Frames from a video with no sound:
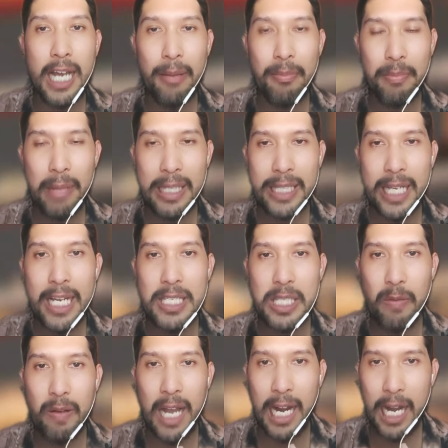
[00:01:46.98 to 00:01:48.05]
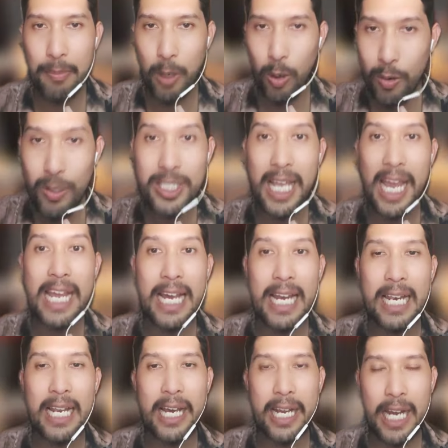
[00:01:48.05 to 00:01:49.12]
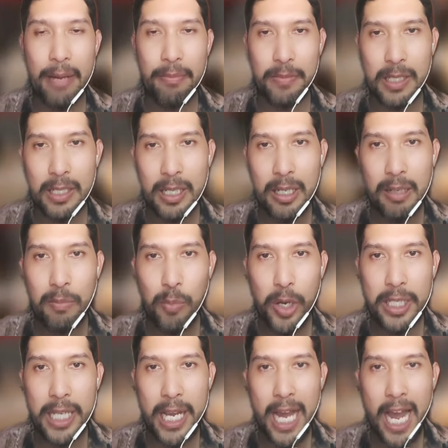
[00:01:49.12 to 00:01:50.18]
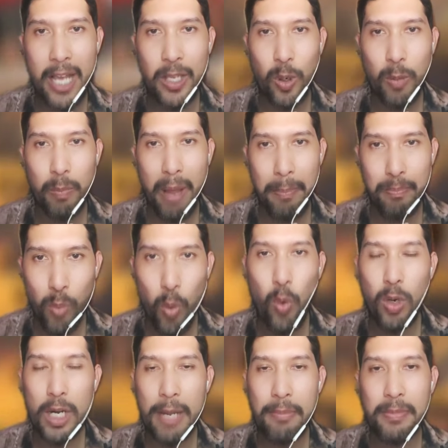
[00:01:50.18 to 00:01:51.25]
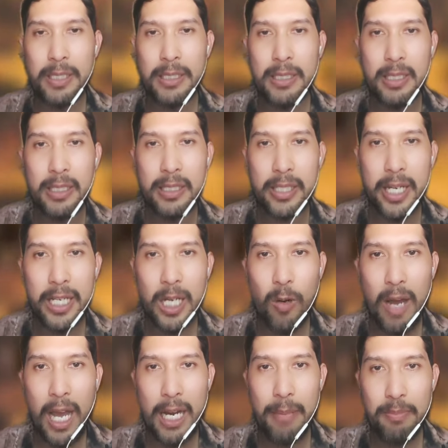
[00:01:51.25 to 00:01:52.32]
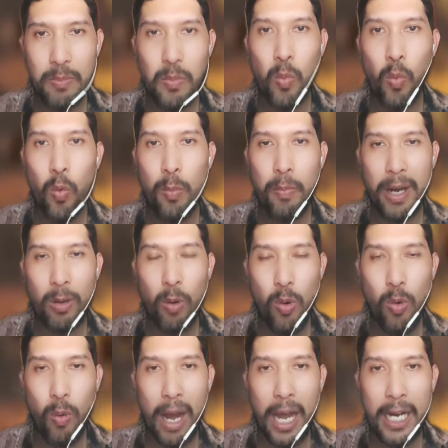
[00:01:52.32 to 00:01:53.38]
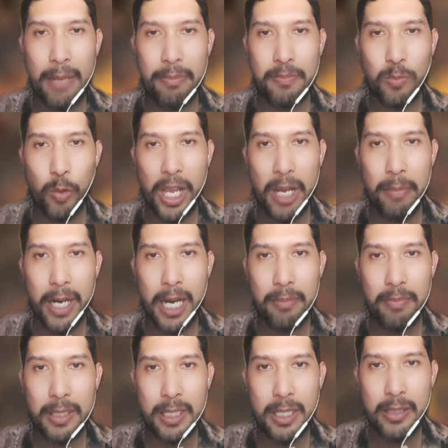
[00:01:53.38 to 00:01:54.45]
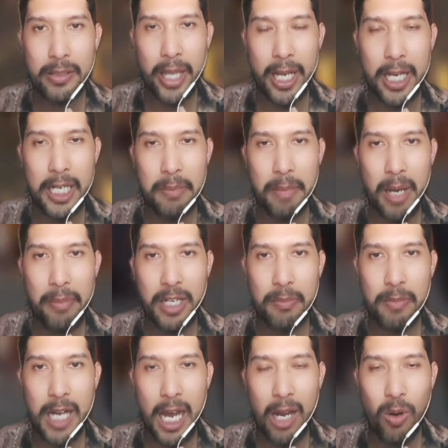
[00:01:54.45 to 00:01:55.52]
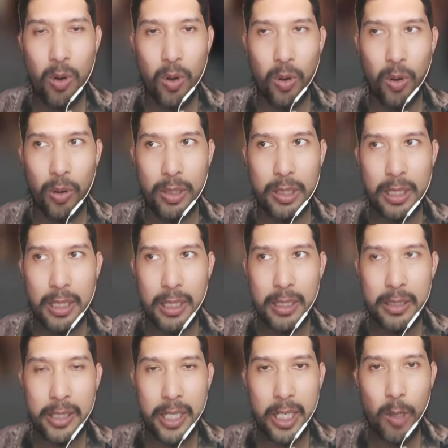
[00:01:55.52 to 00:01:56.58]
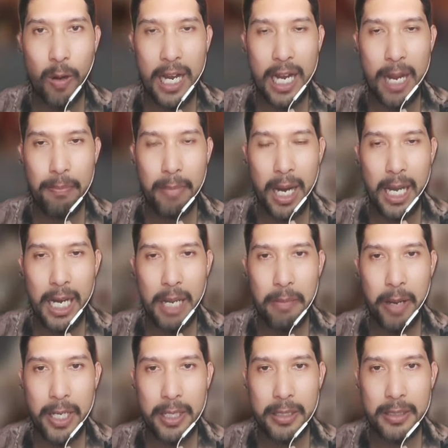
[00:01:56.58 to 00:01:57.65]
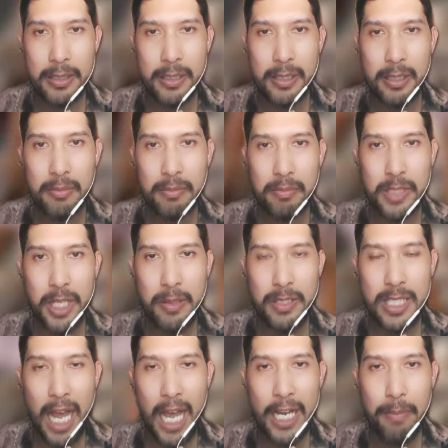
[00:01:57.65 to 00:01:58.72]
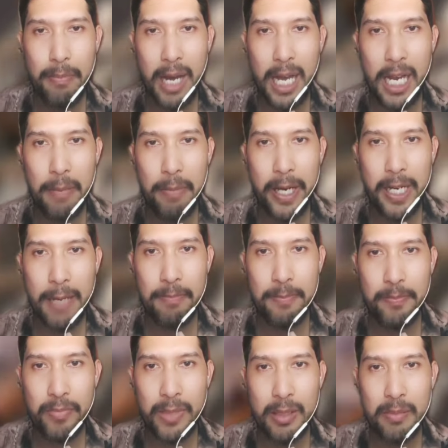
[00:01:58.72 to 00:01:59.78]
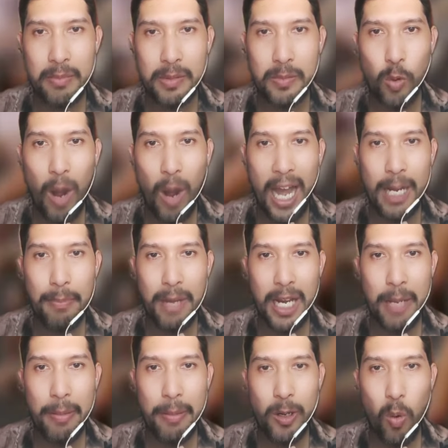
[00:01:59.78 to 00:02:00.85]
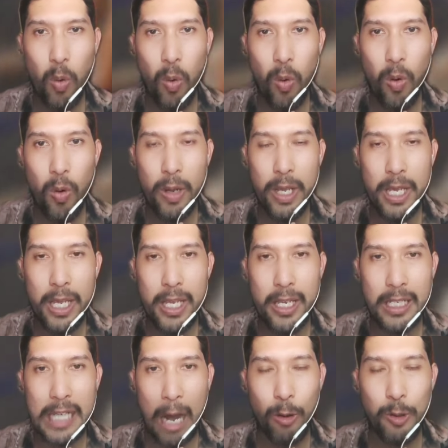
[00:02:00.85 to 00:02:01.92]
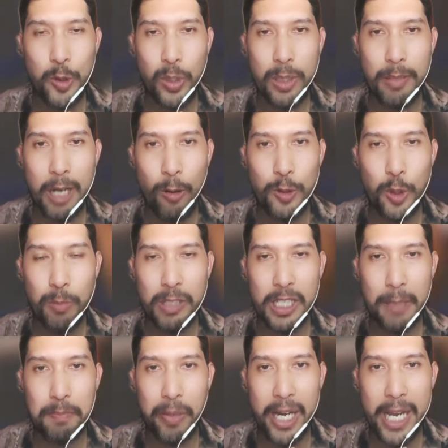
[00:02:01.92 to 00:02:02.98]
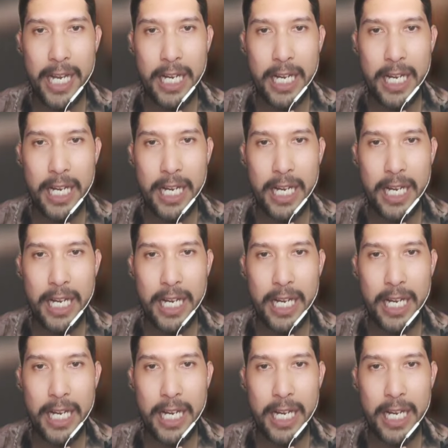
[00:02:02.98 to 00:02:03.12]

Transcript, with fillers: รับ ไม่เต้นให้เสียเวลาครับเขาก็ใส่กันเลยเลยครับมวยไทยห้ากแบบบู๊ครับ เดินเข้าหาครับอุ้มหมัดฮุกขวาครับ เหวี่ยงไปครับ เตะขึ้นมาเหมือนกันน้ำคาโล เดินเข้าหาครับ มาลายเพชรเยียซ้ายครับมาลายเพชร ครับ ขวาครับมาไรยเพชรโอ้โหเขาสุดกับเขาสุดเกือบเพรีย